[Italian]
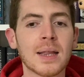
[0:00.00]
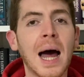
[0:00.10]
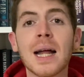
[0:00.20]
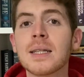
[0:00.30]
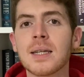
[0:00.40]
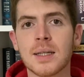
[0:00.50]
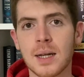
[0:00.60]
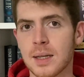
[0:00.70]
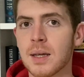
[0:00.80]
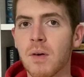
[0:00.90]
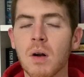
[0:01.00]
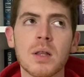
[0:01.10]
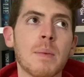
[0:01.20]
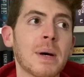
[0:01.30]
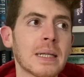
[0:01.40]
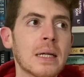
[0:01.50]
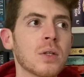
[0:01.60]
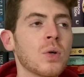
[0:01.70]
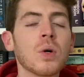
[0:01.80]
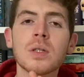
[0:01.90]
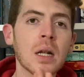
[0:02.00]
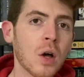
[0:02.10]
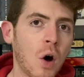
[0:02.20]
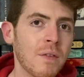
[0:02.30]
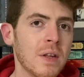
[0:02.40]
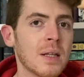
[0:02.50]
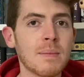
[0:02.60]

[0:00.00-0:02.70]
tante e tante volte, partendo dal Covid,